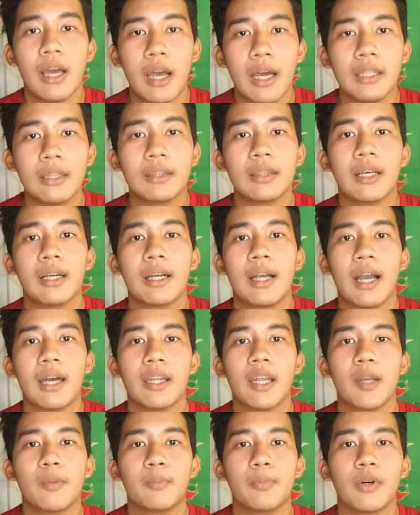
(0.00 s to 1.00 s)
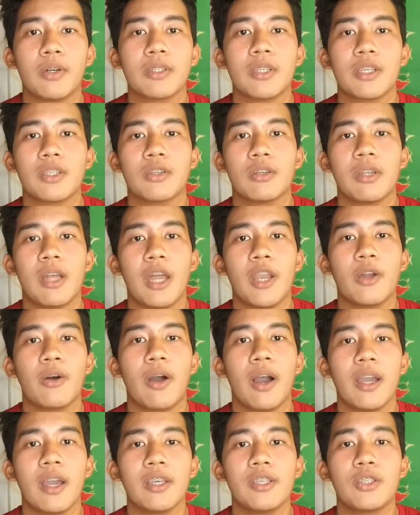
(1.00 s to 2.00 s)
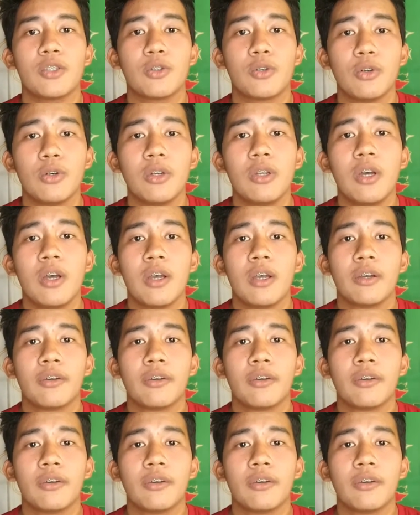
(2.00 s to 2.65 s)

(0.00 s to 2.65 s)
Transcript: at nag-aaral po sa Solano High School,